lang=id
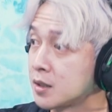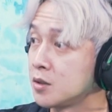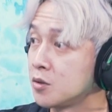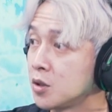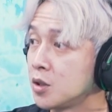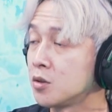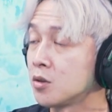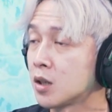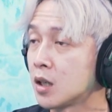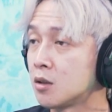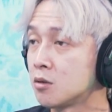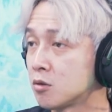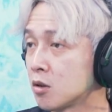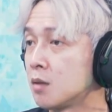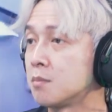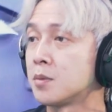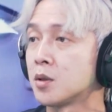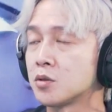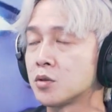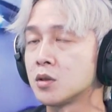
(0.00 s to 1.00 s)
gitu-gitu hmm. kan untuk
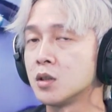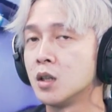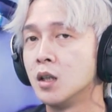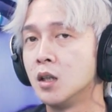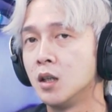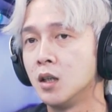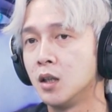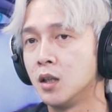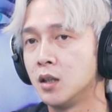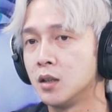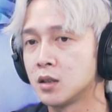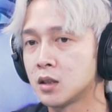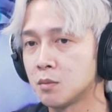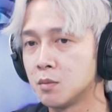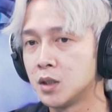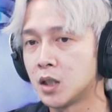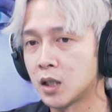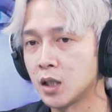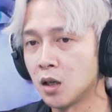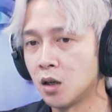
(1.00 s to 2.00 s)
post
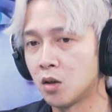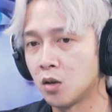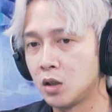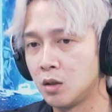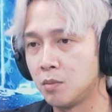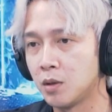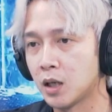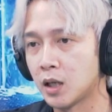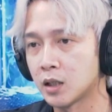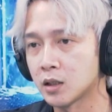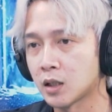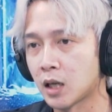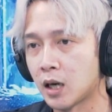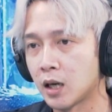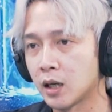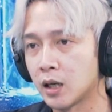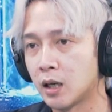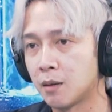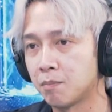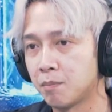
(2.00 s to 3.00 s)
sebenarnya kalau dibilang
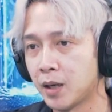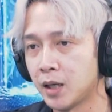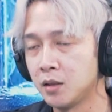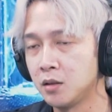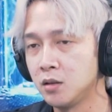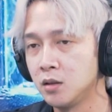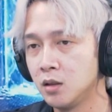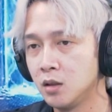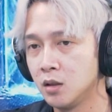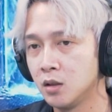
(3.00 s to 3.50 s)
tanggapan